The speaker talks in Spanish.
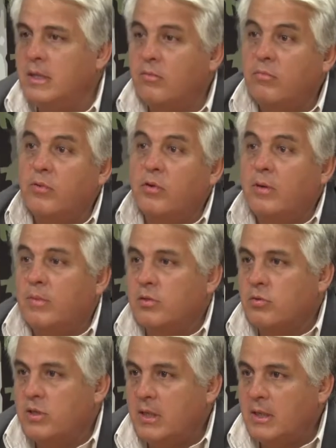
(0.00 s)
un problema
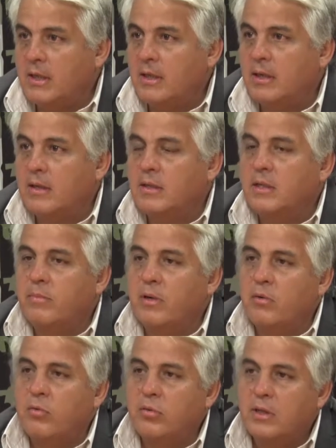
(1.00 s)
social que repercute